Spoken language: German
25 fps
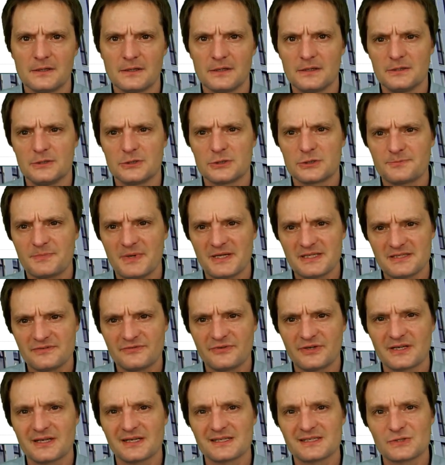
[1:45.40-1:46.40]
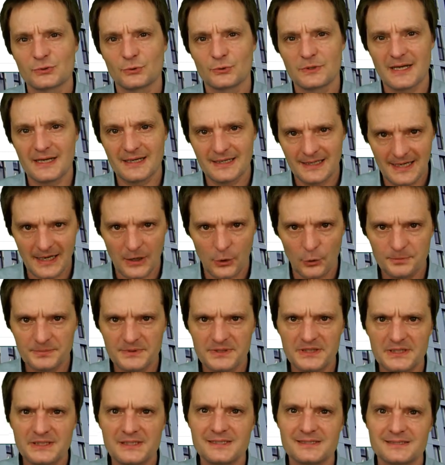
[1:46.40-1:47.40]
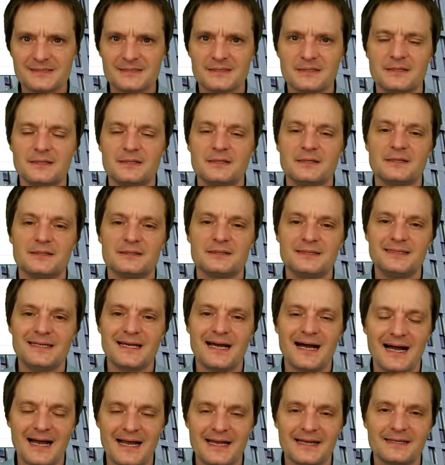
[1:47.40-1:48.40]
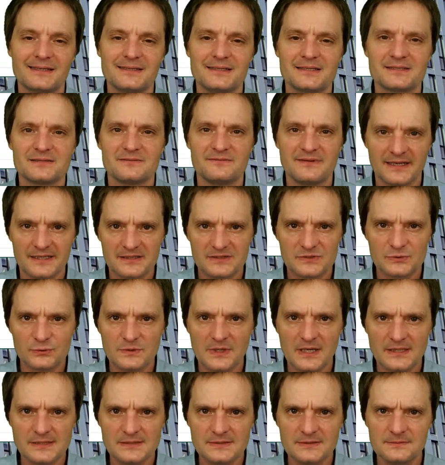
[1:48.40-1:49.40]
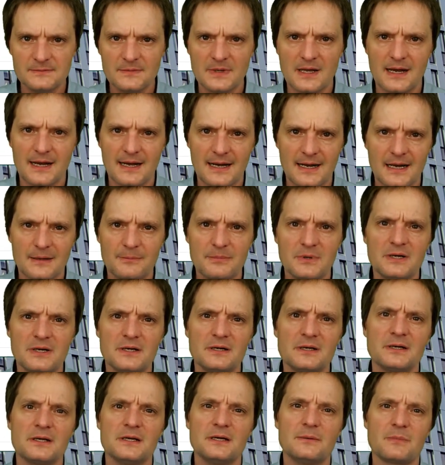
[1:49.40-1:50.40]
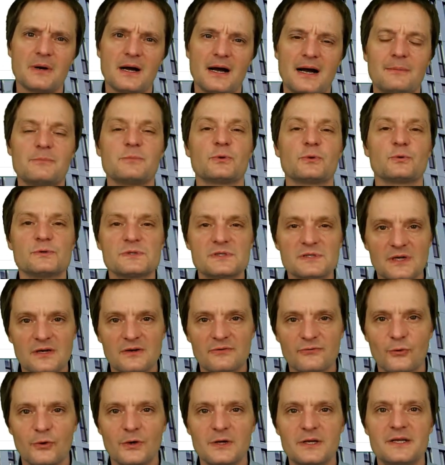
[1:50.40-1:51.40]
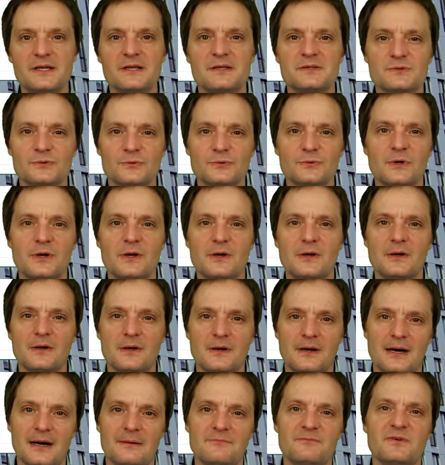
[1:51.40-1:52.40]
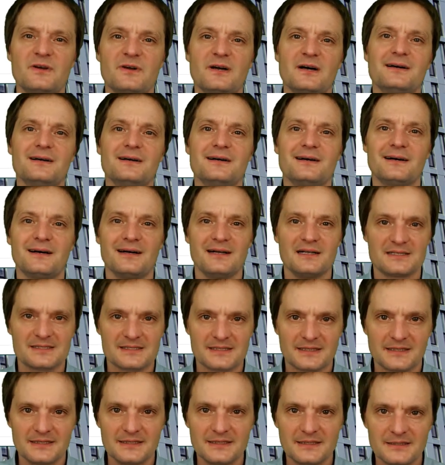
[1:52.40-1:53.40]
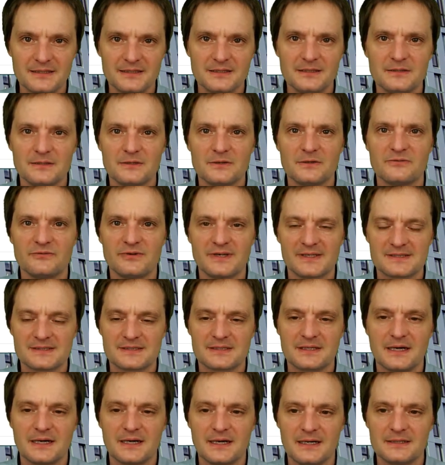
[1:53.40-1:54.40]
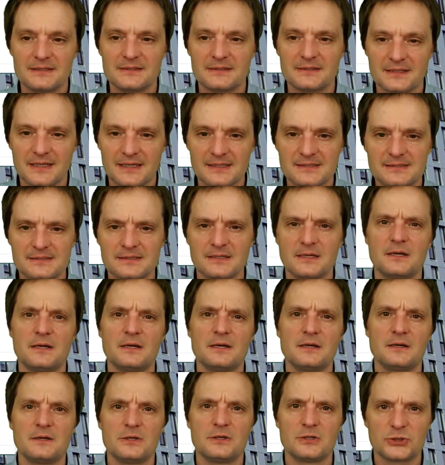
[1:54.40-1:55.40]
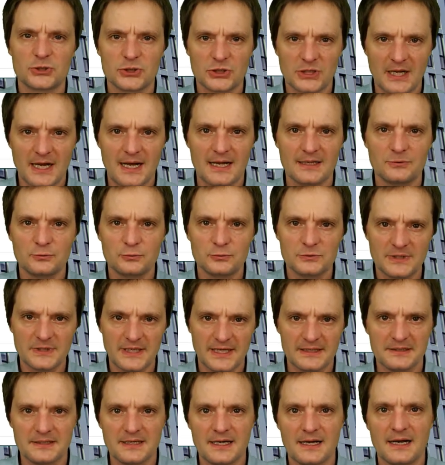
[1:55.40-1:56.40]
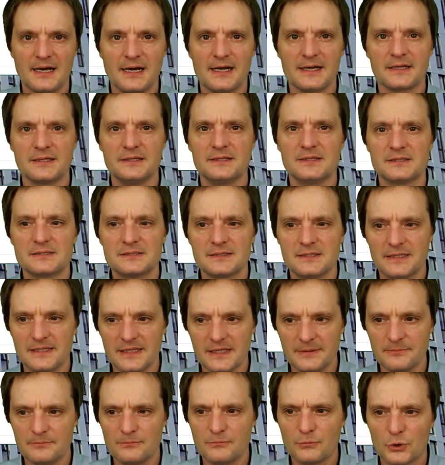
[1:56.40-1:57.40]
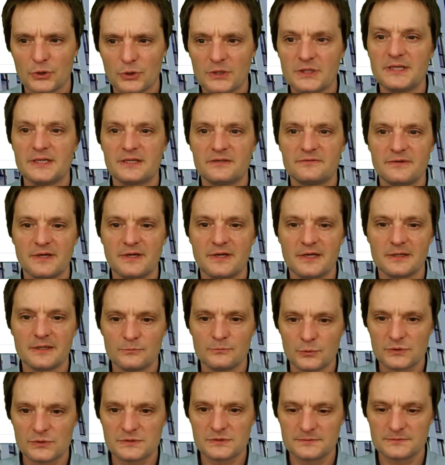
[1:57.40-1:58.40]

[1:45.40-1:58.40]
Spezifikation erlaubt ist, die Ereignisse wegzulassen, aber im Rahmen unserer Vorlesung haben wir als Regel festgehalten, dass Start- und Endereignisse eben modelliert werden müssen.